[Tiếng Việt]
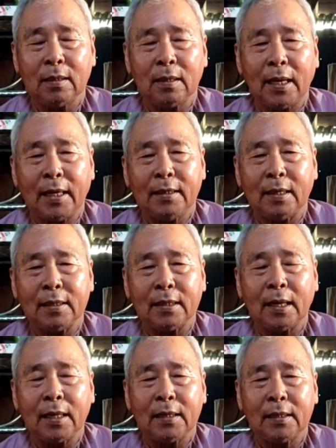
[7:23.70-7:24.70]
ương lấy những
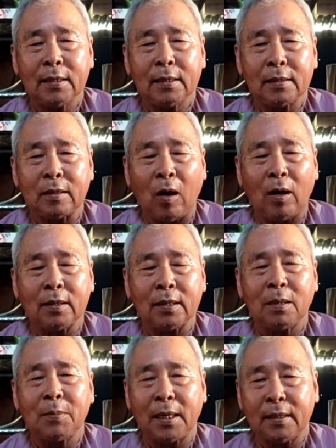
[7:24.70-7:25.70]
cái thọ những
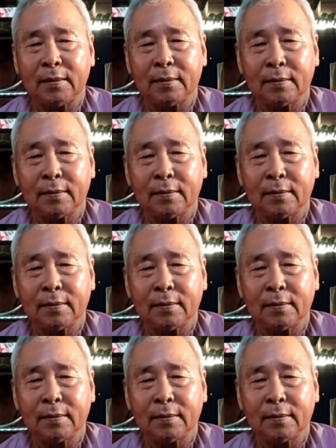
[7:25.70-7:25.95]
cái bệnh